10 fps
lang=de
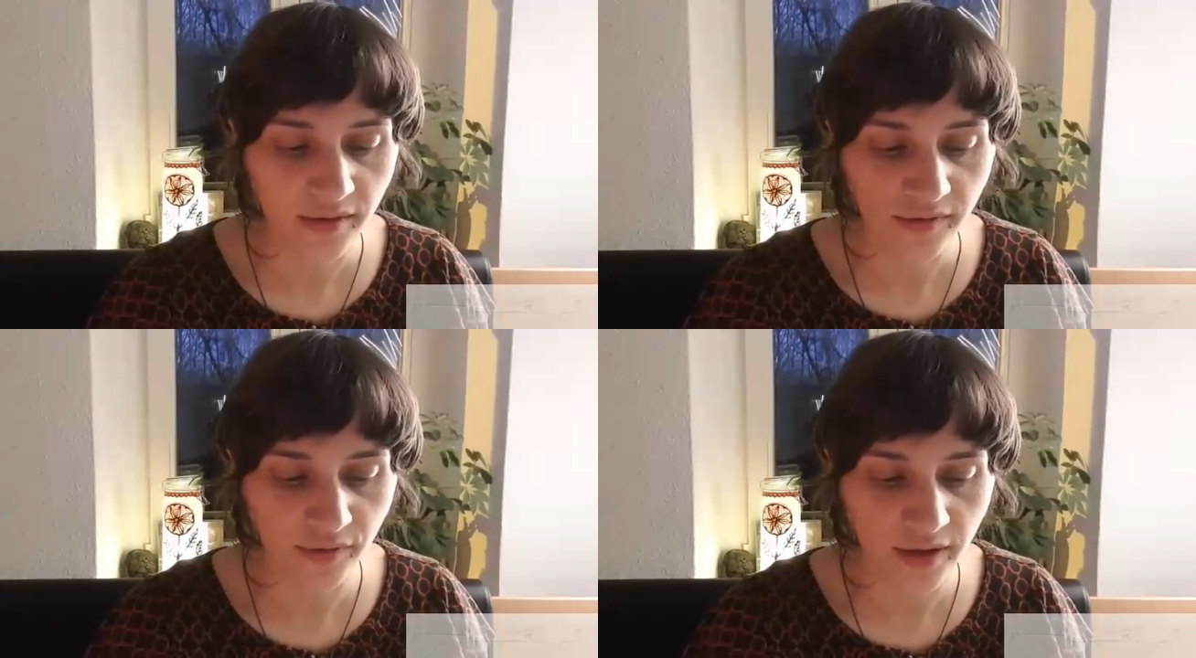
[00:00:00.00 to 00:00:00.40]

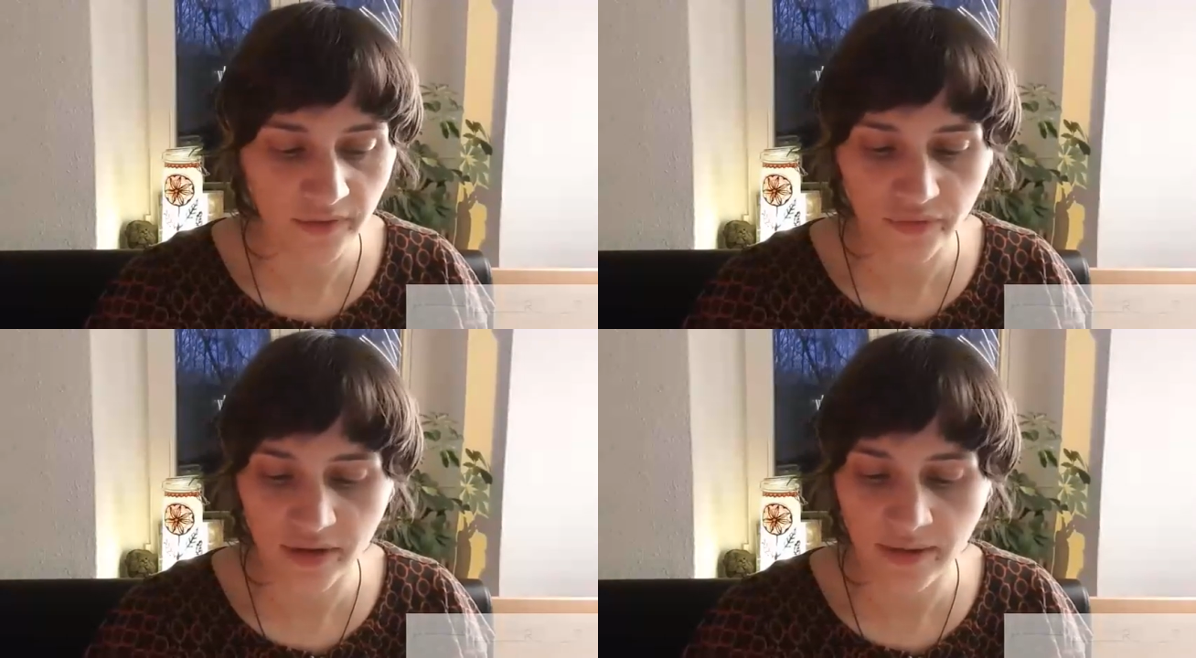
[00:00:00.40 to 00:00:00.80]
sondern
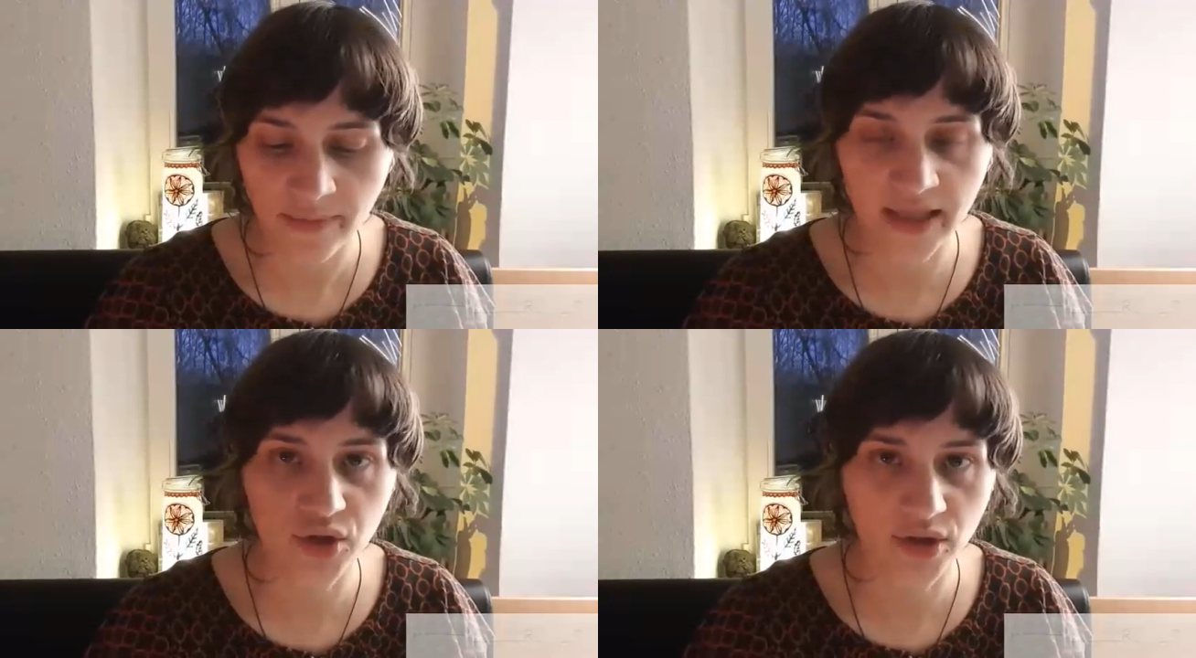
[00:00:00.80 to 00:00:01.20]
für den
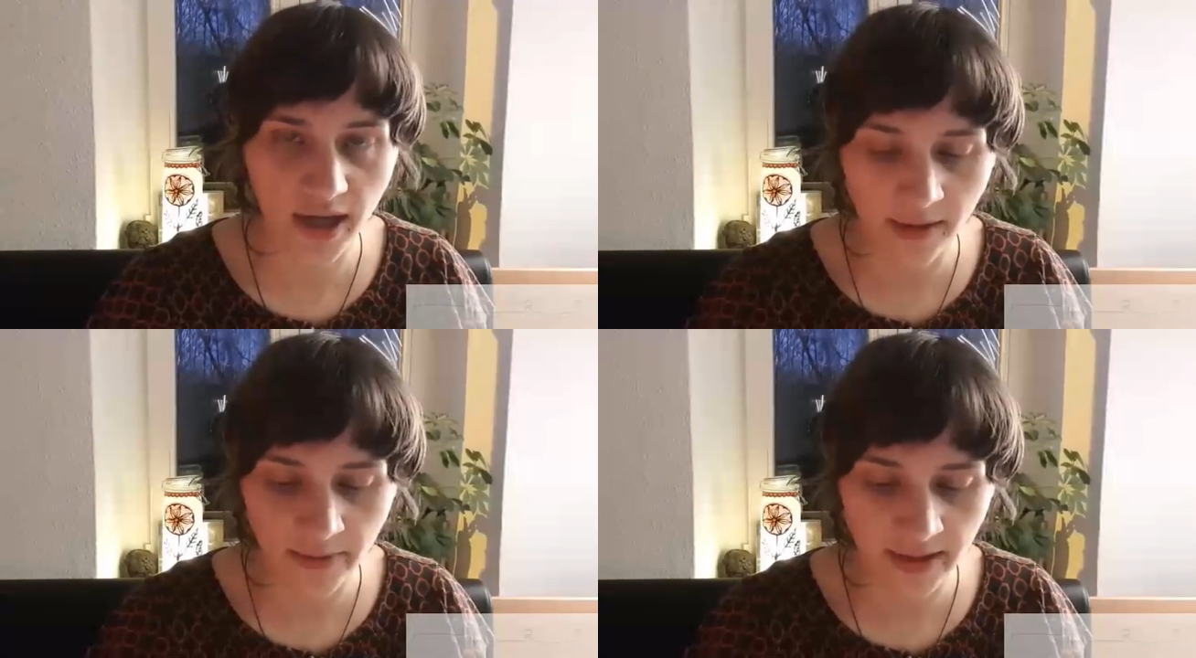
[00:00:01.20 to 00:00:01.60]
Menschen
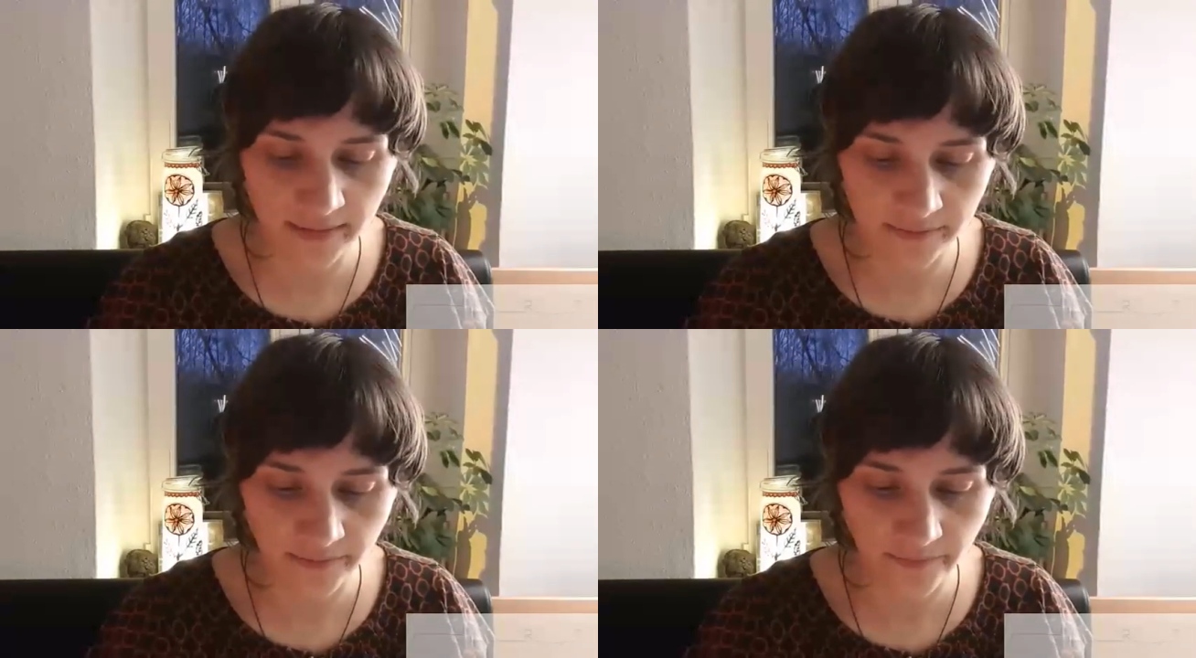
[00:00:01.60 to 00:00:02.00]

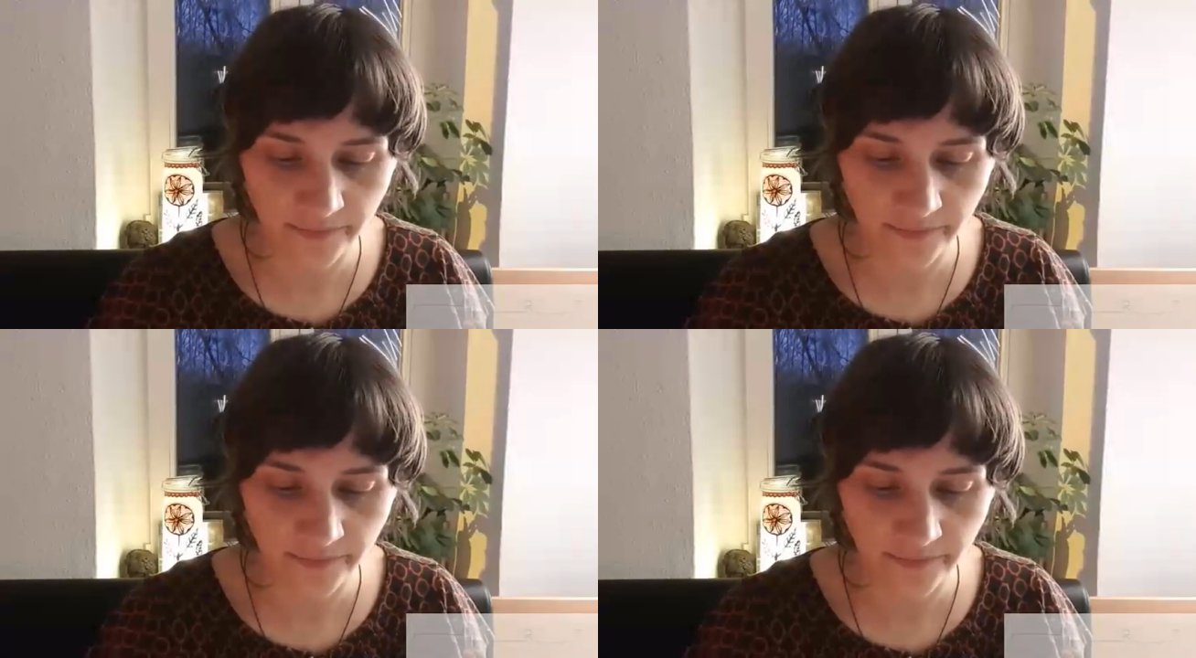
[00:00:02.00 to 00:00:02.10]
arbeiten.